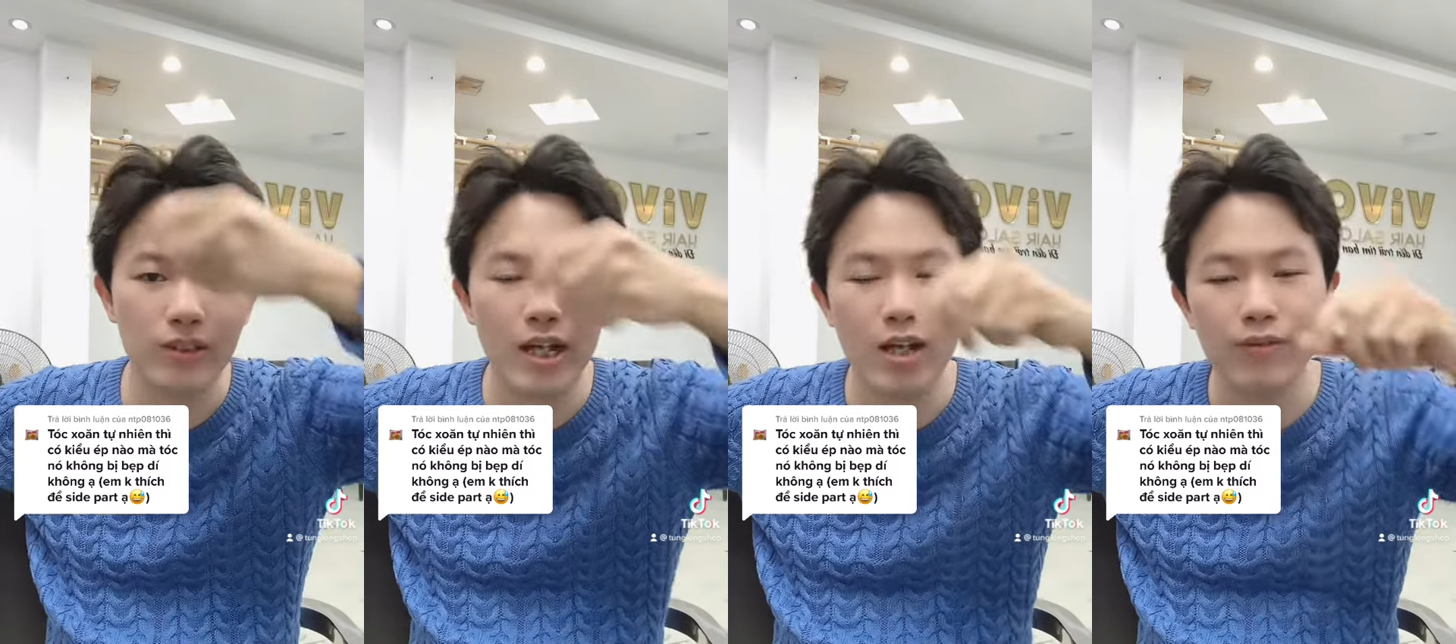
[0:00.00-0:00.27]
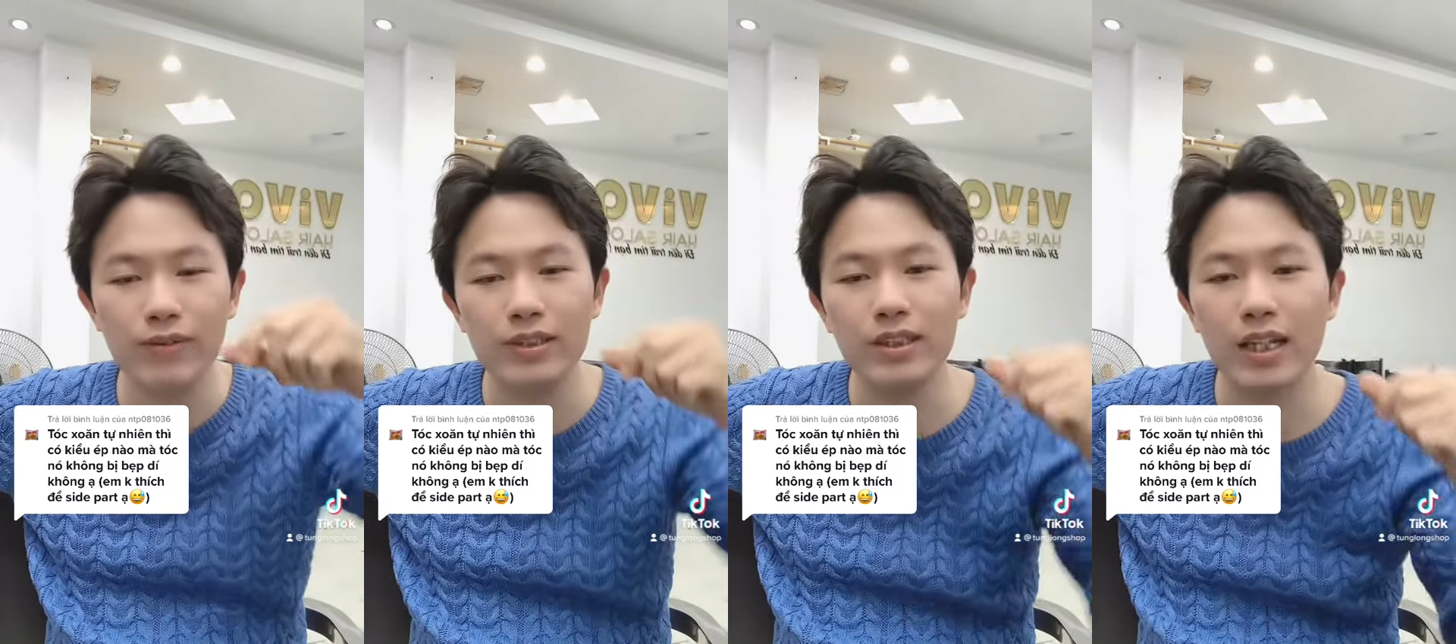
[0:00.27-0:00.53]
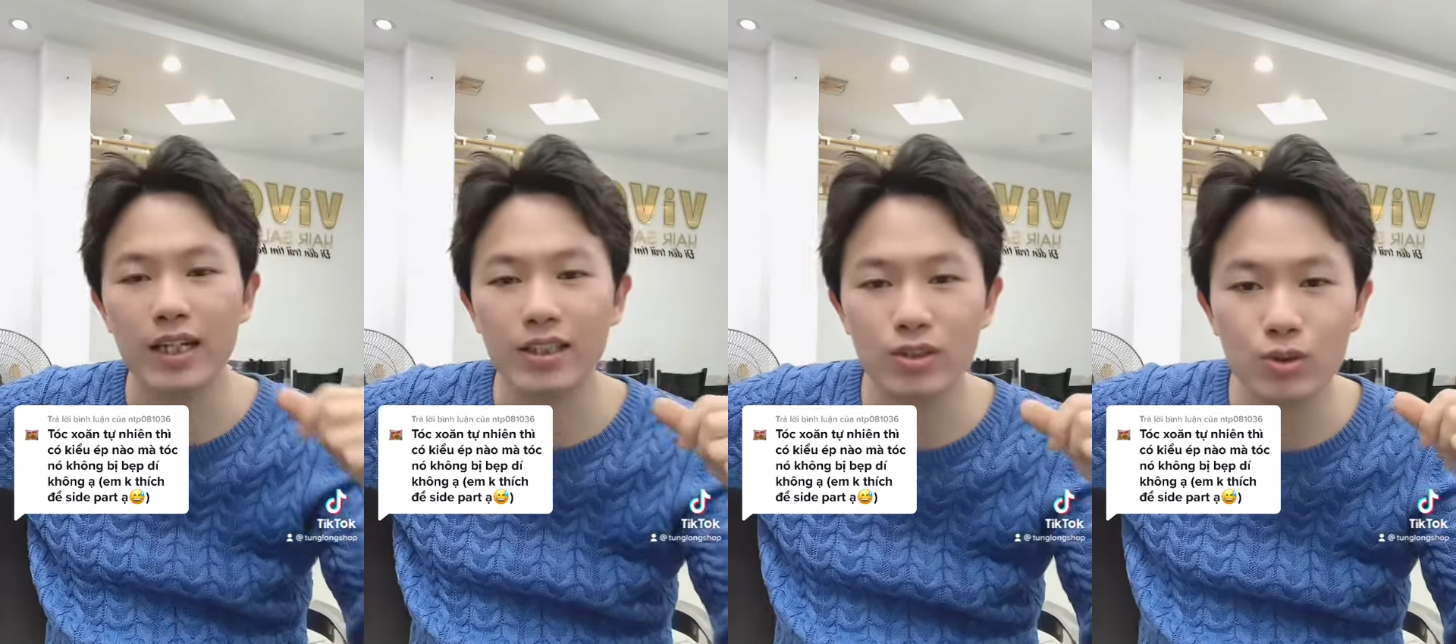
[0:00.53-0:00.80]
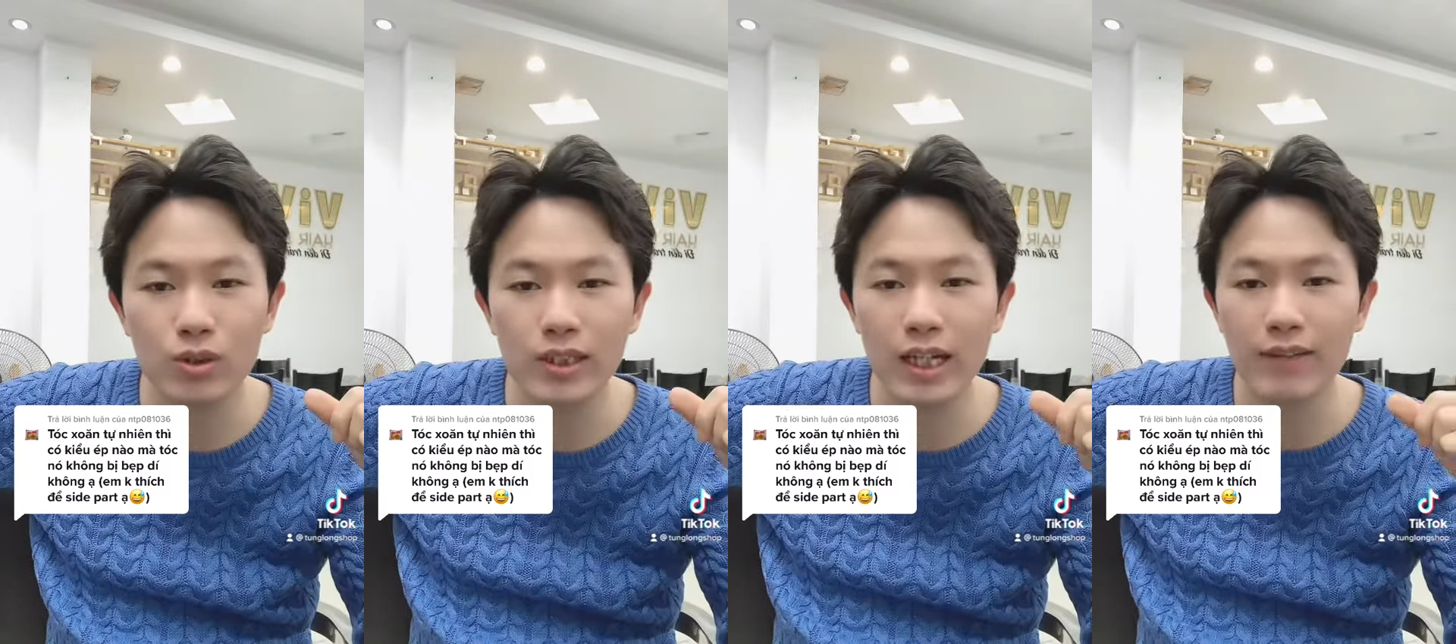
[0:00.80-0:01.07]
đều như thế
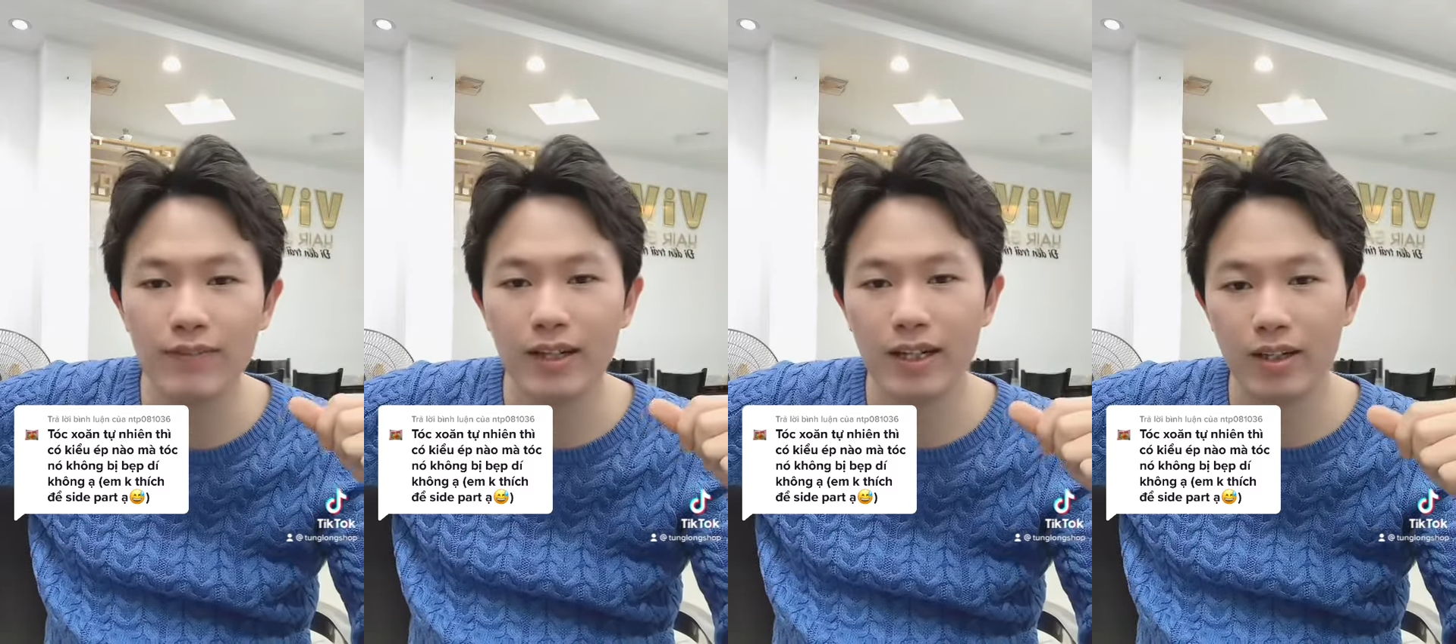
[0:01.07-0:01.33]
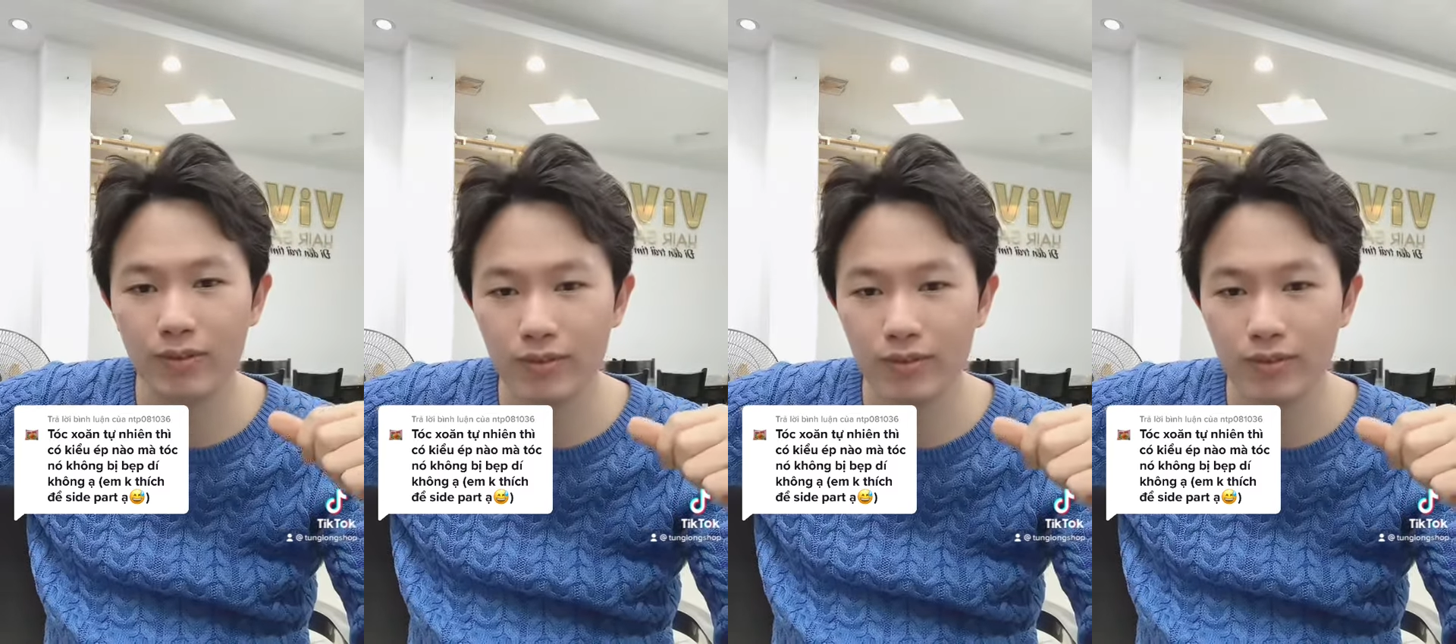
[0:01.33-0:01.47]
xuôi hết về đều